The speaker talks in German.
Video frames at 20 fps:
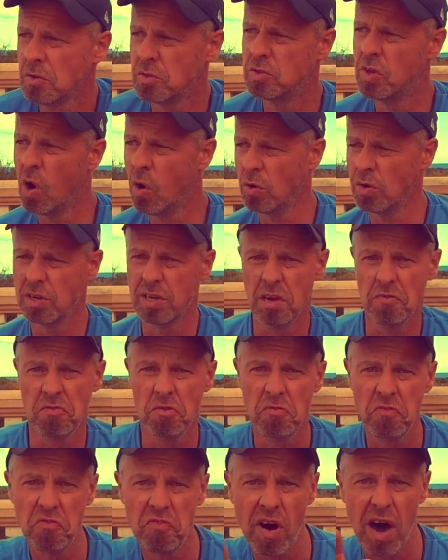don't give
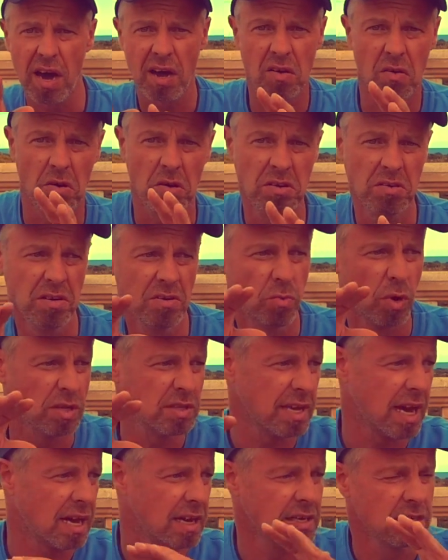a fuck on
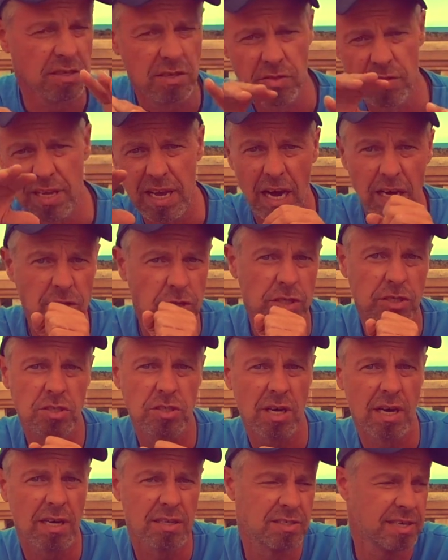what the others
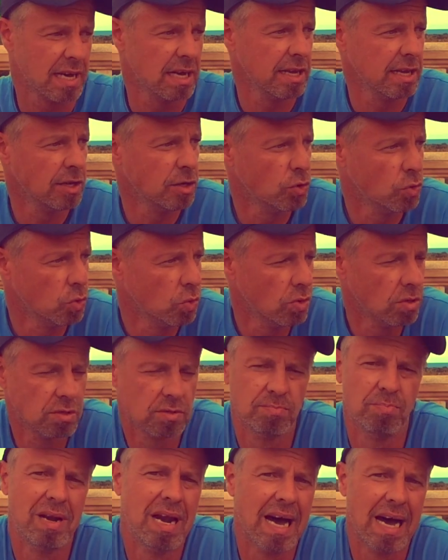are telling you
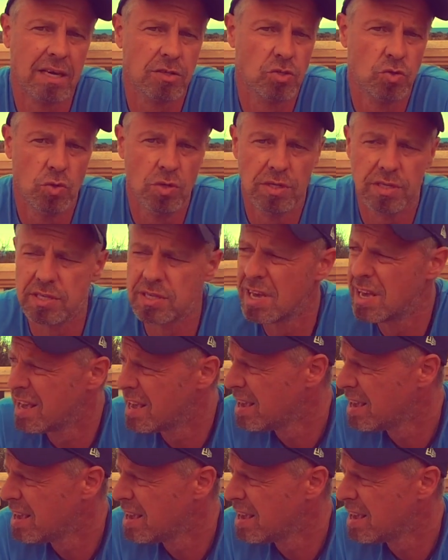und bla Sülz.